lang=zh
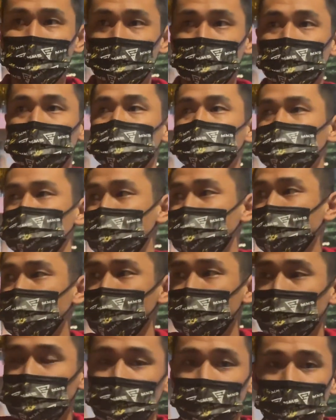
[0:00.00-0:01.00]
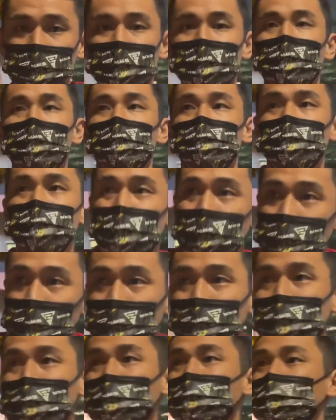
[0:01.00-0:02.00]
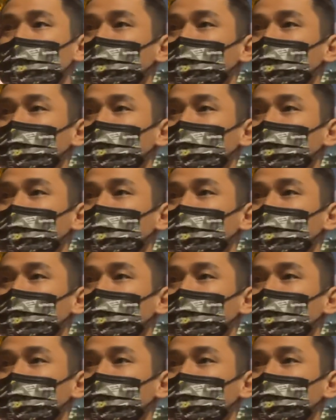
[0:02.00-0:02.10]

就比较容易破坏的